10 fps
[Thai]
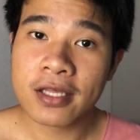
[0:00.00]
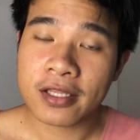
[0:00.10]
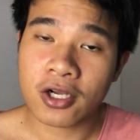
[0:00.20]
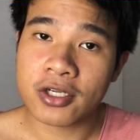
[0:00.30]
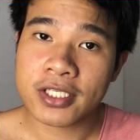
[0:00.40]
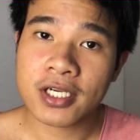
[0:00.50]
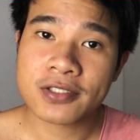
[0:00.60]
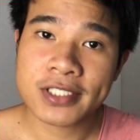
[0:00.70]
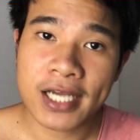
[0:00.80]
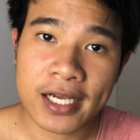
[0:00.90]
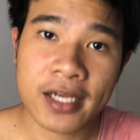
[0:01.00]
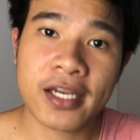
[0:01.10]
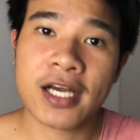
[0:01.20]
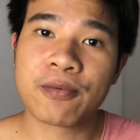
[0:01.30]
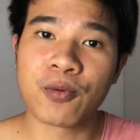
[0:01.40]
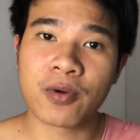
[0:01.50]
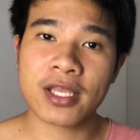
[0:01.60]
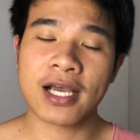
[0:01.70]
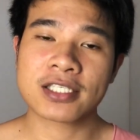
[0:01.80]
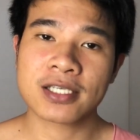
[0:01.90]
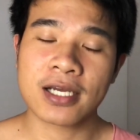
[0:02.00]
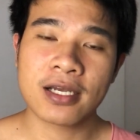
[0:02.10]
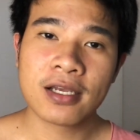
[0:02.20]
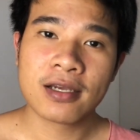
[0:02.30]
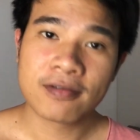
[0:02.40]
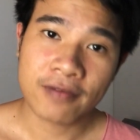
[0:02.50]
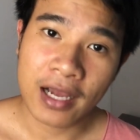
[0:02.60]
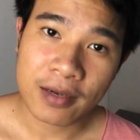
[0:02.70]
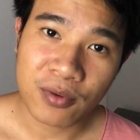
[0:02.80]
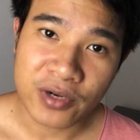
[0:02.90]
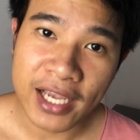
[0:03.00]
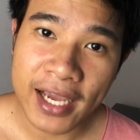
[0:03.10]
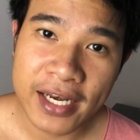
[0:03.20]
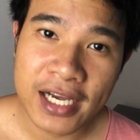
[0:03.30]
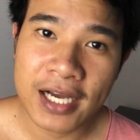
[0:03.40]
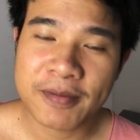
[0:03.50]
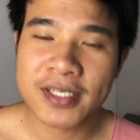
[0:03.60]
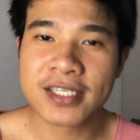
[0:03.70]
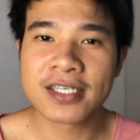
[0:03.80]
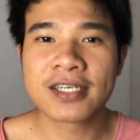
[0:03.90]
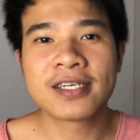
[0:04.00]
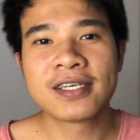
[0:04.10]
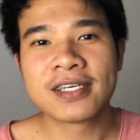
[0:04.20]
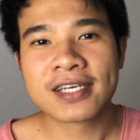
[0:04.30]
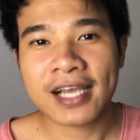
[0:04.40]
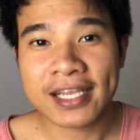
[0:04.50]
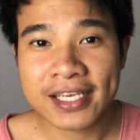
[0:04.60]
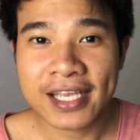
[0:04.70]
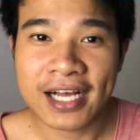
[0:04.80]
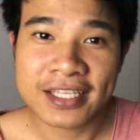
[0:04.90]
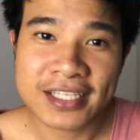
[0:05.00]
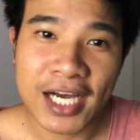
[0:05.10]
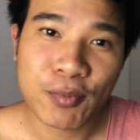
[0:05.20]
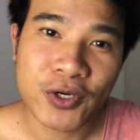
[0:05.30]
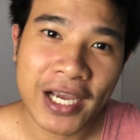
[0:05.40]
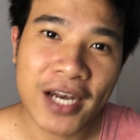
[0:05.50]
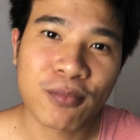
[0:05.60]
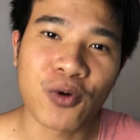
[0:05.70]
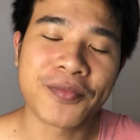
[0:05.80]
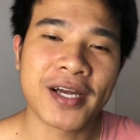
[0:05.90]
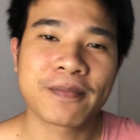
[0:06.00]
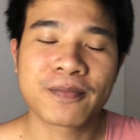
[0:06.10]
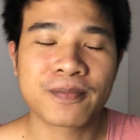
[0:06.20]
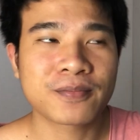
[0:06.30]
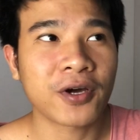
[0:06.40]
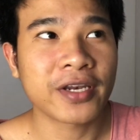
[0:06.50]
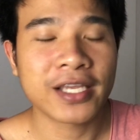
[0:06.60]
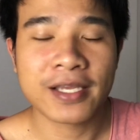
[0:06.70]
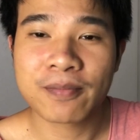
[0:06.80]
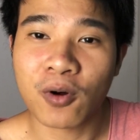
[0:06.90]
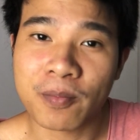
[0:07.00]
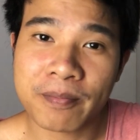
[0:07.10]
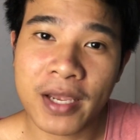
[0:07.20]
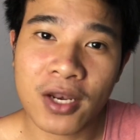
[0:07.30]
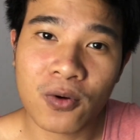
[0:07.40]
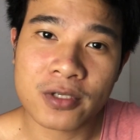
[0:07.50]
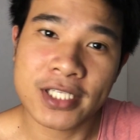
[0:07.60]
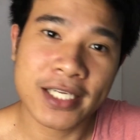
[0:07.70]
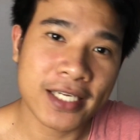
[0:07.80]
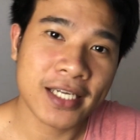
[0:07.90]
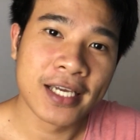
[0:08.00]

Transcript: แต่ก่อนที่เราจะจากกันนะครับ ผมก็อยากจะฝากผลงานนะครับ คือใครที่อยากติดตามผลงานของผมนะตอนนี้ผมไปลงที่